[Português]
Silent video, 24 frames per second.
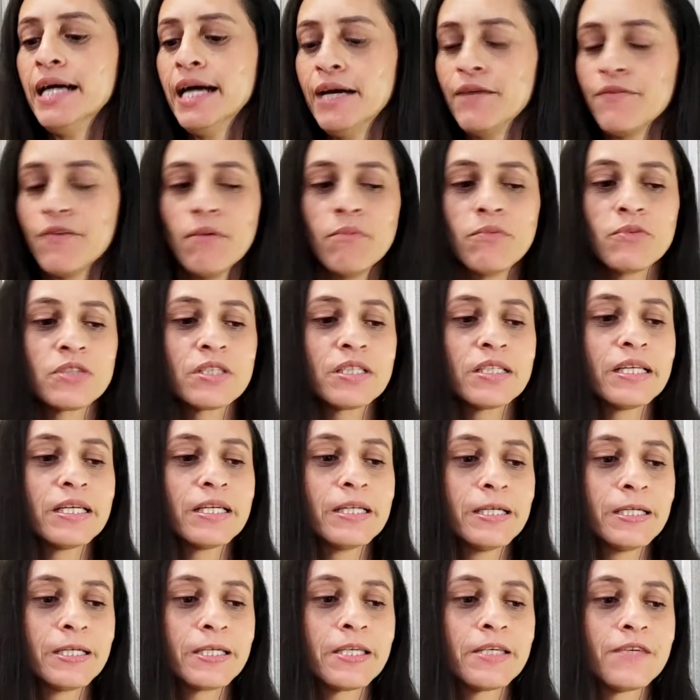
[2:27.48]
Vamos ler
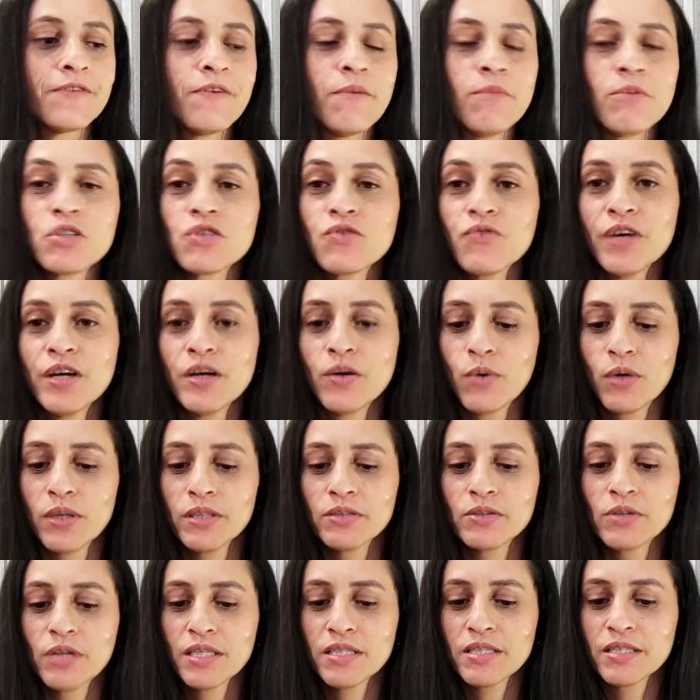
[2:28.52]
aqui, vamos ver
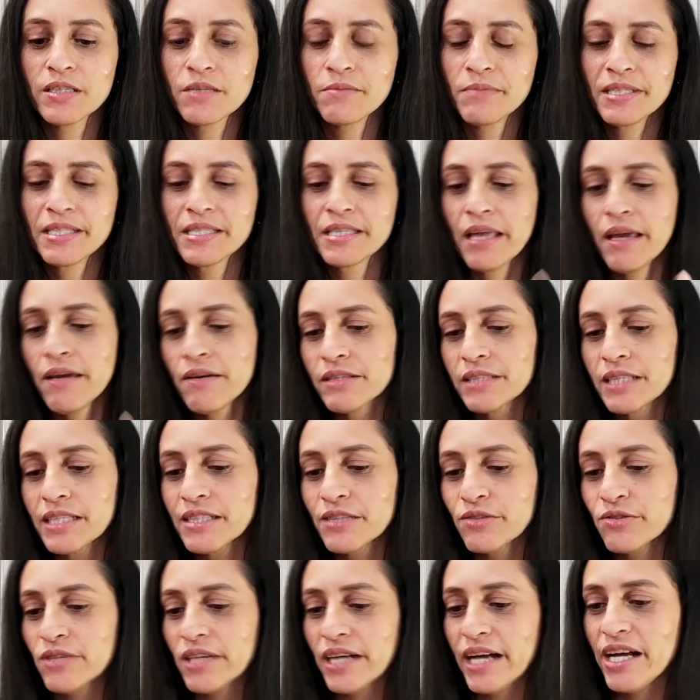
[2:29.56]
quantas gramas tem, que tá
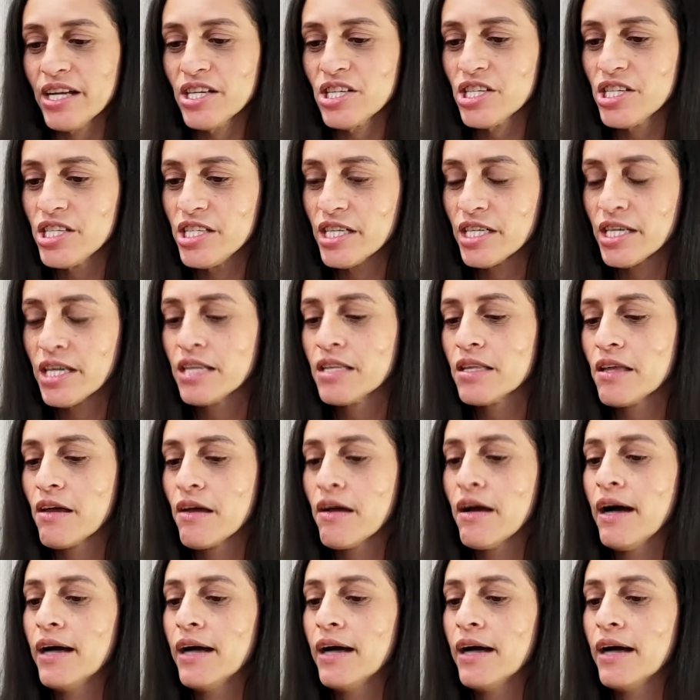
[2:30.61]
escrito na caixinha aqui, né?